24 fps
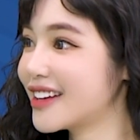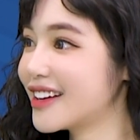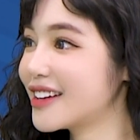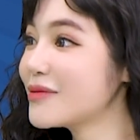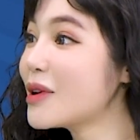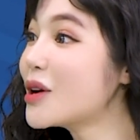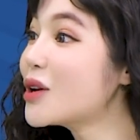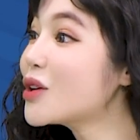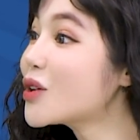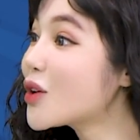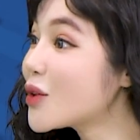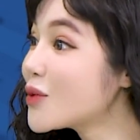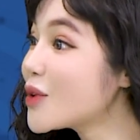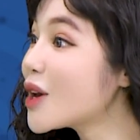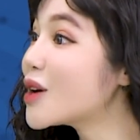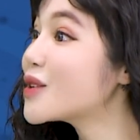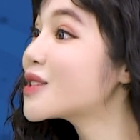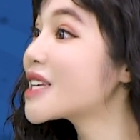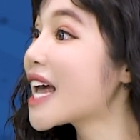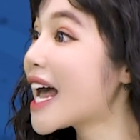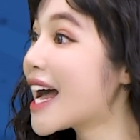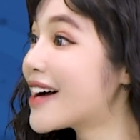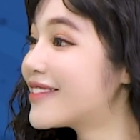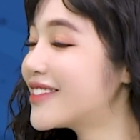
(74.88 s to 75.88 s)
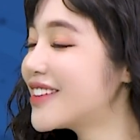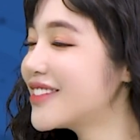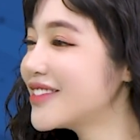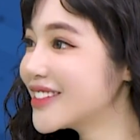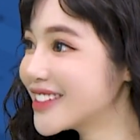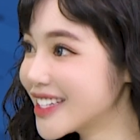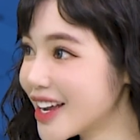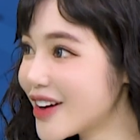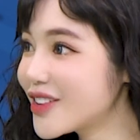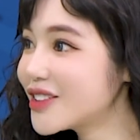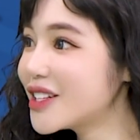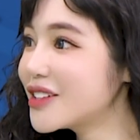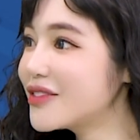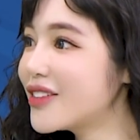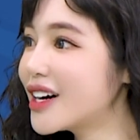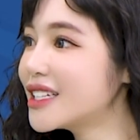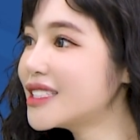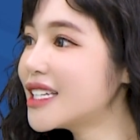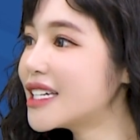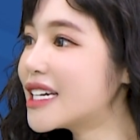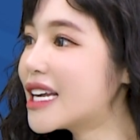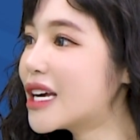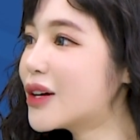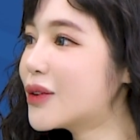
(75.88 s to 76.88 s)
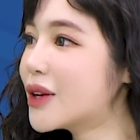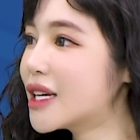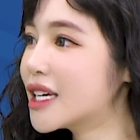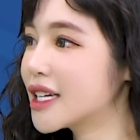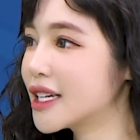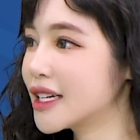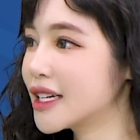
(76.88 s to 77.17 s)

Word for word: mail nó cưng kiểu sao nó kêu tư vấn tình yêu đi